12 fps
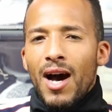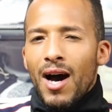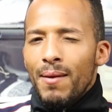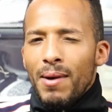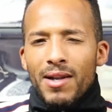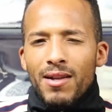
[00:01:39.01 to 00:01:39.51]

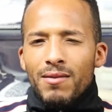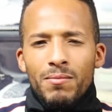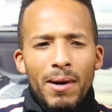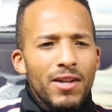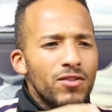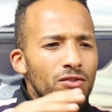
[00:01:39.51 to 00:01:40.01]
aber
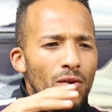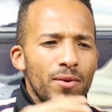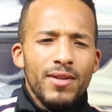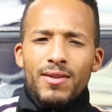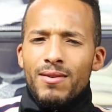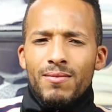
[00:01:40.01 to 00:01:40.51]
meine
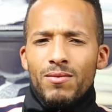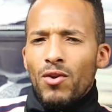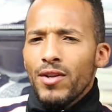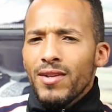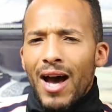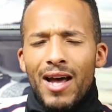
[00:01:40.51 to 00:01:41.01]
Story
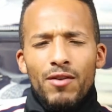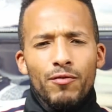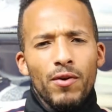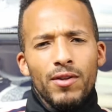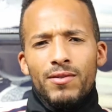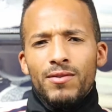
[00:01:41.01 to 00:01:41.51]
Leute
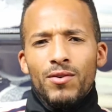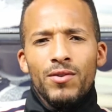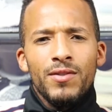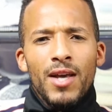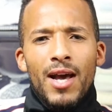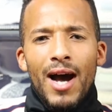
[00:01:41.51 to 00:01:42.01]
antworten
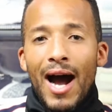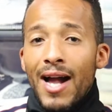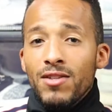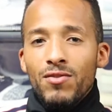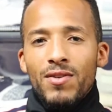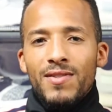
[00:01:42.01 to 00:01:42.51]
und
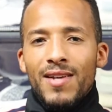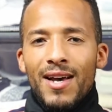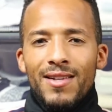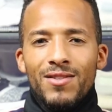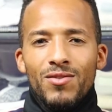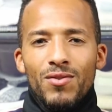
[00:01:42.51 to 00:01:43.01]
all so eine
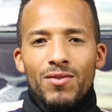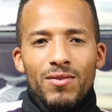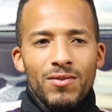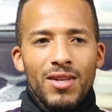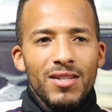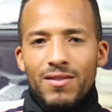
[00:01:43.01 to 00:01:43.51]
Sachen so
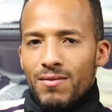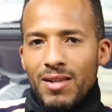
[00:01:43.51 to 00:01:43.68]
und das,